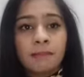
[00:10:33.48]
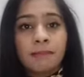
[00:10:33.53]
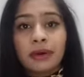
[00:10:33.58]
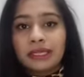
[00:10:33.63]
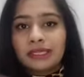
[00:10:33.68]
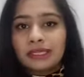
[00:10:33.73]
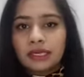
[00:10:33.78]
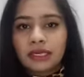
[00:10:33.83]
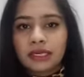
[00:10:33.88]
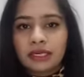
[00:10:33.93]

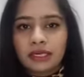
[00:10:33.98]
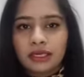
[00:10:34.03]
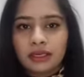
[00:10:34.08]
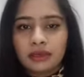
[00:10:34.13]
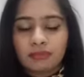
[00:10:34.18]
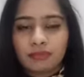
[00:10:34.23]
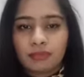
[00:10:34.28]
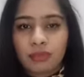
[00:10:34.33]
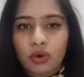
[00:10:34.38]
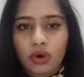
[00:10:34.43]
पता
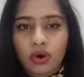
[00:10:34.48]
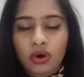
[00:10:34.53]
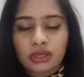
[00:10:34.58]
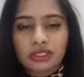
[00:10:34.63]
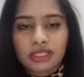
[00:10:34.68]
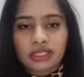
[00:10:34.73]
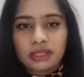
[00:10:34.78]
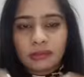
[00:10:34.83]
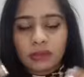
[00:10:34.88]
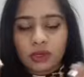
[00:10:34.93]
नहीं बहुत
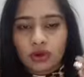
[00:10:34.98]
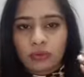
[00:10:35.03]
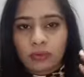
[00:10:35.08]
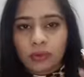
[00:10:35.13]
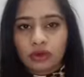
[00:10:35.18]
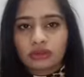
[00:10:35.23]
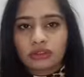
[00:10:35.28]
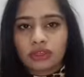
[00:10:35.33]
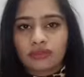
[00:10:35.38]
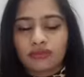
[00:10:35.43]
ज़्यादा मेरे को
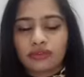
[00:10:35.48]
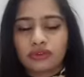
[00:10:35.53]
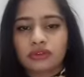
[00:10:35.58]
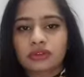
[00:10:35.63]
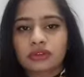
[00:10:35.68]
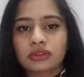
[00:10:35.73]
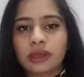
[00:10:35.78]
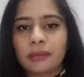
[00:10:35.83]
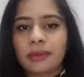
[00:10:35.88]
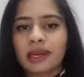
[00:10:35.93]
बहुत
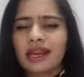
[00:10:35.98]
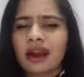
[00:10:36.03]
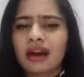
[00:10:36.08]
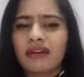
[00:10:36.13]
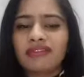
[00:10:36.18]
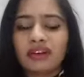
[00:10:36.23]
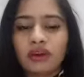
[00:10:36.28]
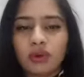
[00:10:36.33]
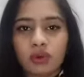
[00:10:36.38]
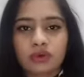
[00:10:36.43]
कंफ्यूजन था मैंने
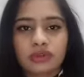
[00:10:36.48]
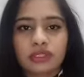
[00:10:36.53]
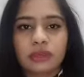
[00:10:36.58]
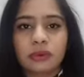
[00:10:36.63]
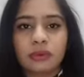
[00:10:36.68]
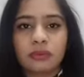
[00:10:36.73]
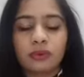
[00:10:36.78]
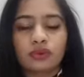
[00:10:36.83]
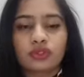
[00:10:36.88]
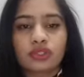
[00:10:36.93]
काफ़ी लोगों से
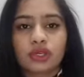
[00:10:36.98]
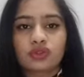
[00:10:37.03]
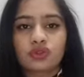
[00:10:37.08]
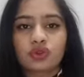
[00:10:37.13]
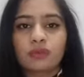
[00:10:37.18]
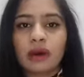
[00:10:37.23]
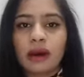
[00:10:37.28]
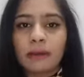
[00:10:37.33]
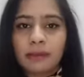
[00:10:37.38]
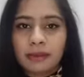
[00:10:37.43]
भी पूछा
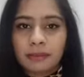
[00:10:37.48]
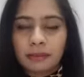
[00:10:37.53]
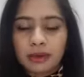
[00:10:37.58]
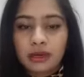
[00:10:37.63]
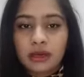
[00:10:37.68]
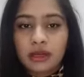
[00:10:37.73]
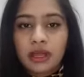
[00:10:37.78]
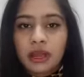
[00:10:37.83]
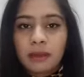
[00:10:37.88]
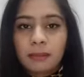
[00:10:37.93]
जो वहाँ पे
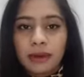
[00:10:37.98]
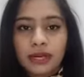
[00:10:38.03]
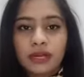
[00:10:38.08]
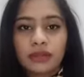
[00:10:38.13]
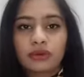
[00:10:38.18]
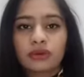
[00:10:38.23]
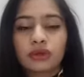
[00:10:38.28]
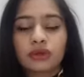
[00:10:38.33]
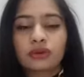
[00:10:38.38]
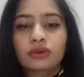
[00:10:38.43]

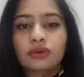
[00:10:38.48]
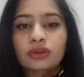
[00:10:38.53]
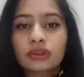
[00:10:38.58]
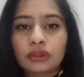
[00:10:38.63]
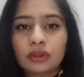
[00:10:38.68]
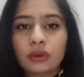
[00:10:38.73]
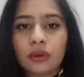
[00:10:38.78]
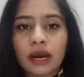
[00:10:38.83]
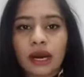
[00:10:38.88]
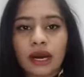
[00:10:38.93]
पर्टिकुलर उनकी
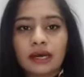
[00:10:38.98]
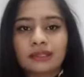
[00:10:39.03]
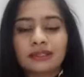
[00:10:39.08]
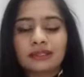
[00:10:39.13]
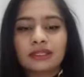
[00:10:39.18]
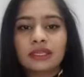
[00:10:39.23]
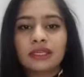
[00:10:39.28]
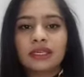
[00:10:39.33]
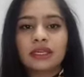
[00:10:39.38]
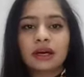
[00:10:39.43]

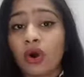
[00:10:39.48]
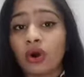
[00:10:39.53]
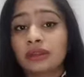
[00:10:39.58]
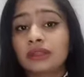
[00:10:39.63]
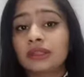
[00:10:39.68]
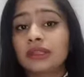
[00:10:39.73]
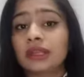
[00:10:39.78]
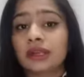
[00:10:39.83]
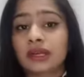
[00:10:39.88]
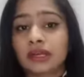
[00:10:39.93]
दुकान थी
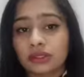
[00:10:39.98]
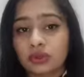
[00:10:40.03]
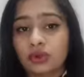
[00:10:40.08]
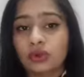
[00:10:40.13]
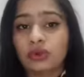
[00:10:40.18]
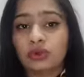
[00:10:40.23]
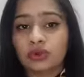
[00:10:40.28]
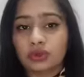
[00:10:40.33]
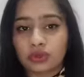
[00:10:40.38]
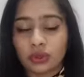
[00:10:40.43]
बहुत दिक्कत
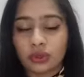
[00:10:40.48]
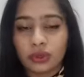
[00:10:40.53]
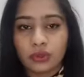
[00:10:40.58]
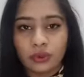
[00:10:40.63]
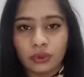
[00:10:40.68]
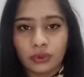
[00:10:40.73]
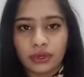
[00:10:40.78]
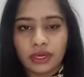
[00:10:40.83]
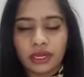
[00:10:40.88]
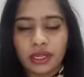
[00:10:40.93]
हुई उसको
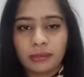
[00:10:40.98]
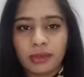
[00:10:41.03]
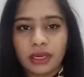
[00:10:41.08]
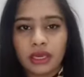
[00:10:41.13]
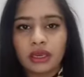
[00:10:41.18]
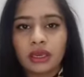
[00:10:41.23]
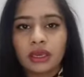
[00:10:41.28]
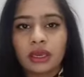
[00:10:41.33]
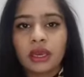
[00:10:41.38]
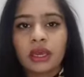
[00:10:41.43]
ढूंढने
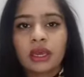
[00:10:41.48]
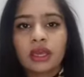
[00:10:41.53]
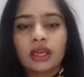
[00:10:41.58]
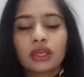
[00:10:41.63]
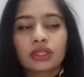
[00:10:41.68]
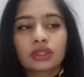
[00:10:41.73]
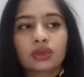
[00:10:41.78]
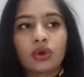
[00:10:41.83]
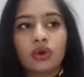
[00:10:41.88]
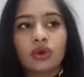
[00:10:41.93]
में
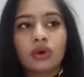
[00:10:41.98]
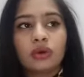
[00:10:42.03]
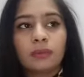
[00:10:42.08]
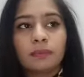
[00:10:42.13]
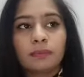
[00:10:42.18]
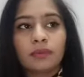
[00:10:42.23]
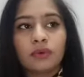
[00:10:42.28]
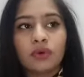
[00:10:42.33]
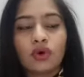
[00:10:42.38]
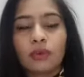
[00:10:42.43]
तो
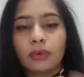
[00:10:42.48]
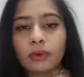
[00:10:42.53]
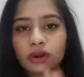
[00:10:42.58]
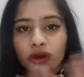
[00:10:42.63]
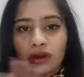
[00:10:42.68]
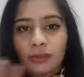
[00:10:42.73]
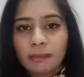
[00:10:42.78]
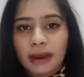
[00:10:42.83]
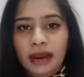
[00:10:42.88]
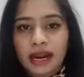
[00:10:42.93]

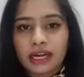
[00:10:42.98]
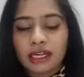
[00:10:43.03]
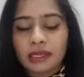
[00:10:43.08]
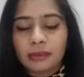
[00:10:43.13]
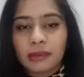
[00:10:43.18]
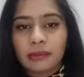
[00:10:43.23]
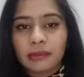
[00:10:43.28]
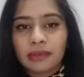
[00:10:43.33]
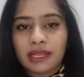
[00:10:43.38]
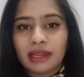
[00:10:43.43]
ओवरऑल
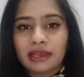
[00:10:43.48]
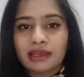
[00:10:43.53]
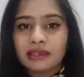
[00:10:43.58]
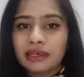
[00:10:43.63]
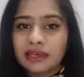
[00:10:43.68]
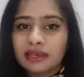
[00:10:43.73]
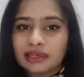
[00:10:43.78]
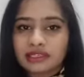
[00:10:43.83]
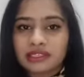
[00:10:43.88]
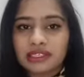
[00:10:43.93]
पार्ट में मेरा
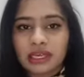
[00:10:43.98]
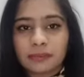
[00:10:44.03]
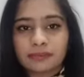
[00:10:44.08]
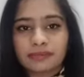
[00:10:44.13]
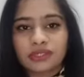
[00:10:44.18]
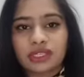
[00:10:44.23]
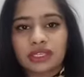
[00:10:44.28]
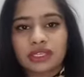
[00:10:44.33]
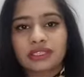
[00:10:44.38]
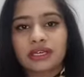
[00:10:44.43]
यही
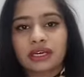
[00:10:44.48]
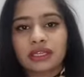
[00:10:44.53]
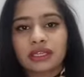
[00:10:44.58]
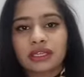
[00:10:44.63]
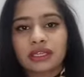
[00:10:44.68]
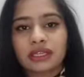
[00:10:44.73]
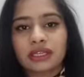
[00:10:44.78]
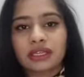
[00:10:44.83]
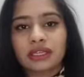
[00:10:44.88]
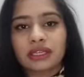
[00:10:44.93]
सबसे
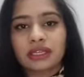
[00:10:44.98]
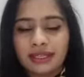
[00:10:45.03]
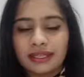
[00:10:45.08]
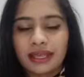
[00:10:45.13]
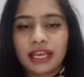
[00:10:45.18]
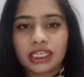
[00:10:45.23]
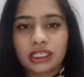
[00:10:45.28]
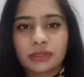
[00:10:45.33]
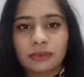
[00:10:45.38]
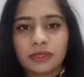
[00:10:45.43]

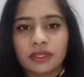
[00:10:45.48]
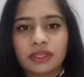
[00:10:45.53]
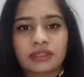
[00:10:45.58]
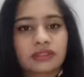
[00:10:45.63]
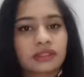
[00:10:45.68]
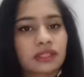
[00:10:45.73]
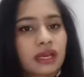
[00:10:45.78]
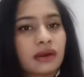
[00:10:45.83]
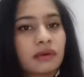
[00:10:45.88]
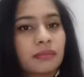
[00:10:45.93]
गंदा
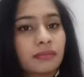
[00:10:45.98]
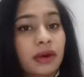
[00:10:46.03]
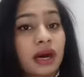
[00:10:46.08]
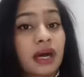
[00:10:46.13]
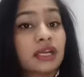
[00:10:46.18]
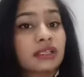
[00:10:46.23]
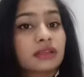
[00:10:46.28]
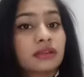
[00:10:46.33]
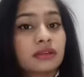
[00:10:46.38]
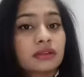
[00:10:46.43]
एक्सपीरियंस था
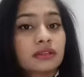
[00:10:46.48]
वहाँ